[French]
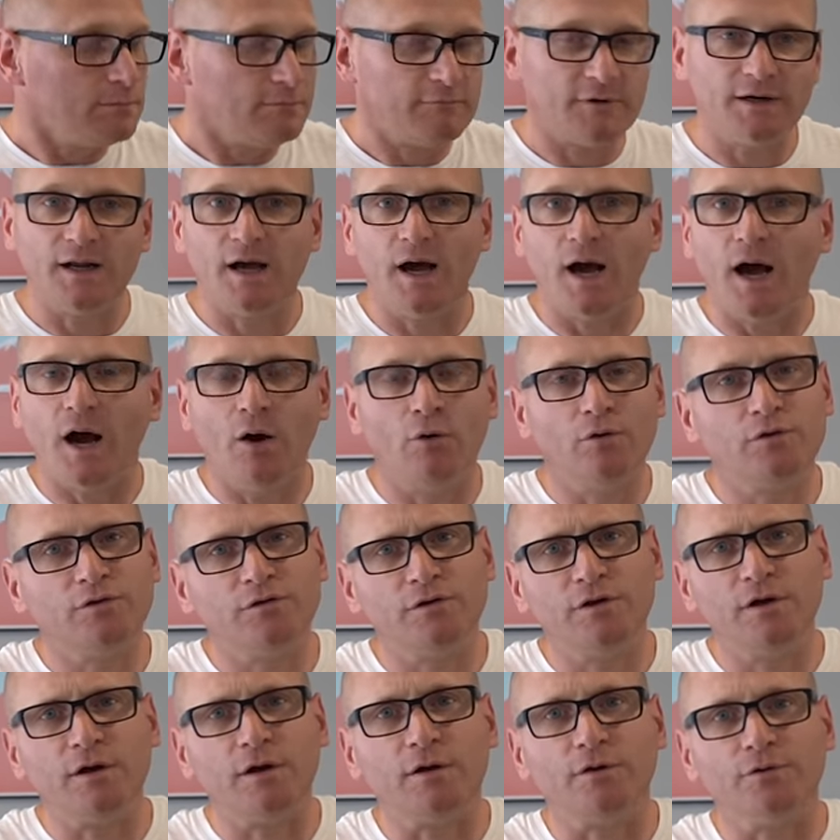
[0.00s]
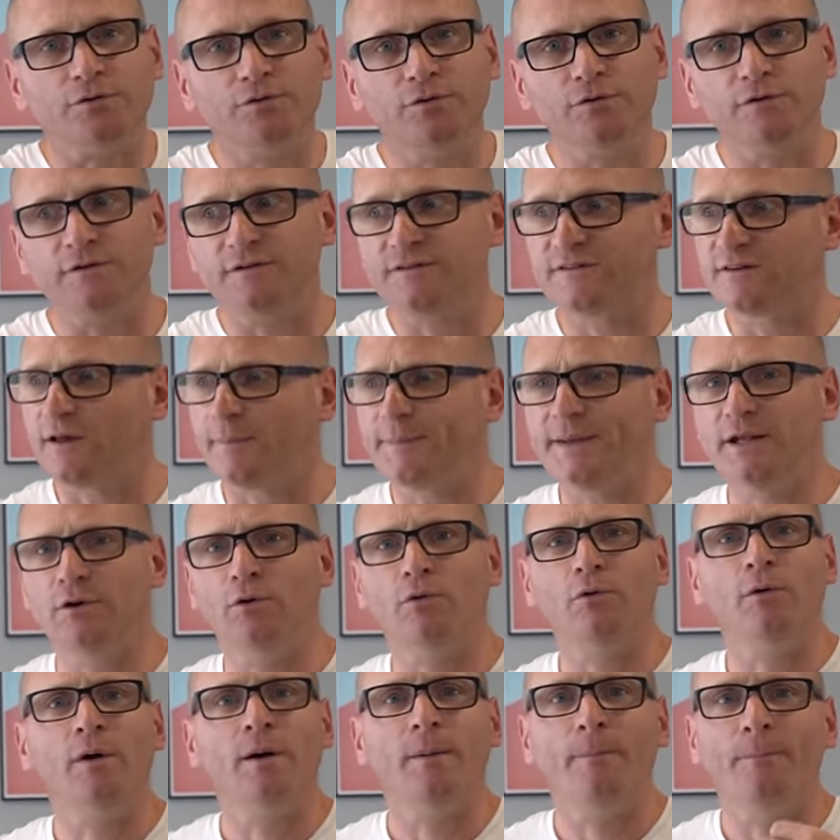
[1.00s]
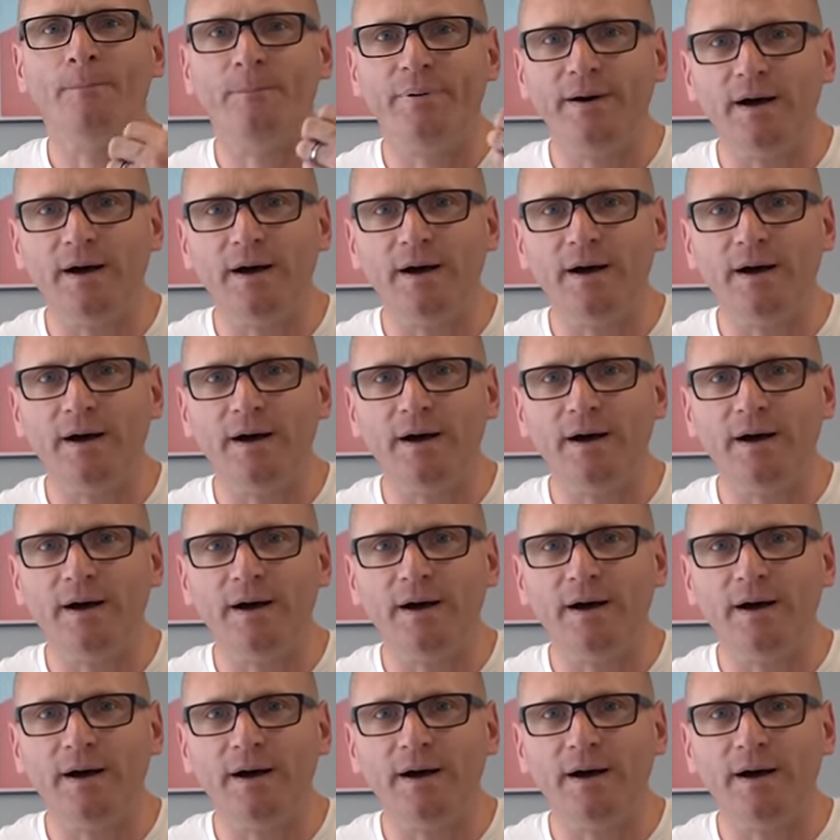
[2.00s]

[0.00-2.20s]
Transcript: voilà, à hauteur de 100 000 euros.